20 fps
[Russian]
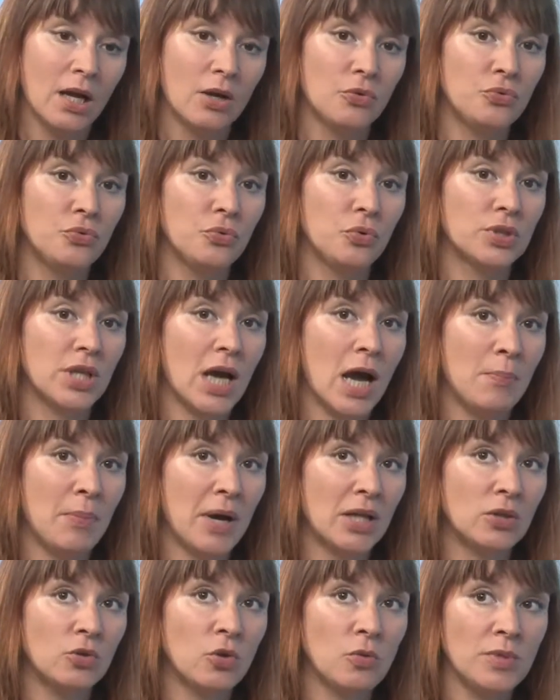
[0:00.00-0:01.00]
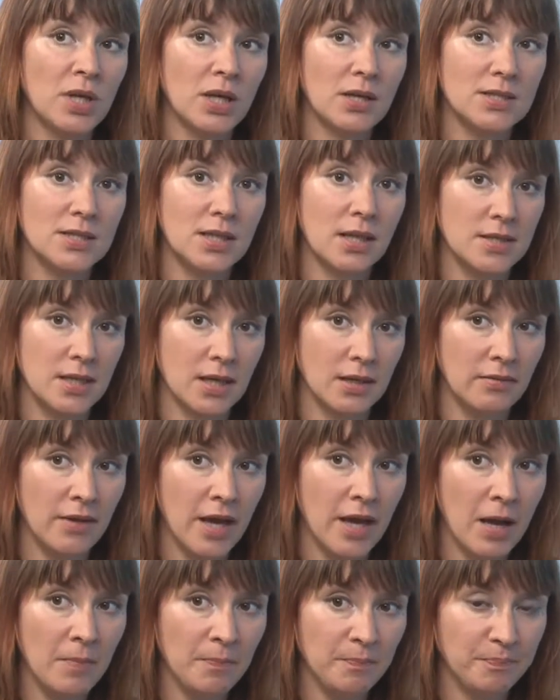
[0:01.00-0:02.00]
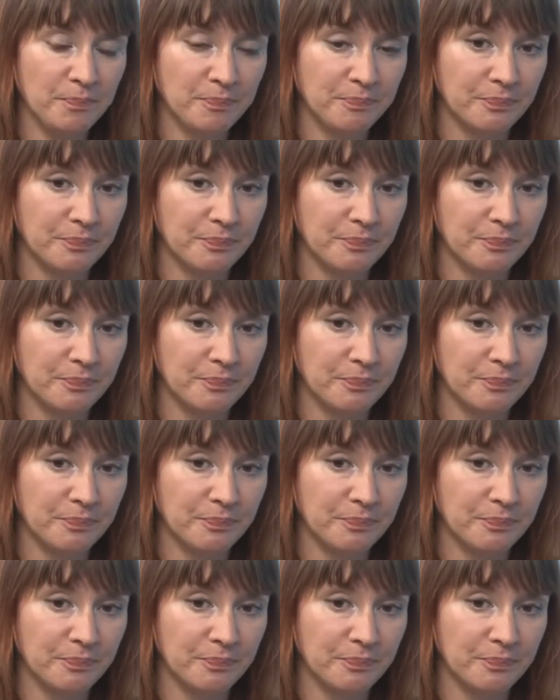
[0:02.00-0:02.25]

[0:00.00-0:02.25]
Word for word: Вот, а потом я осталась одна,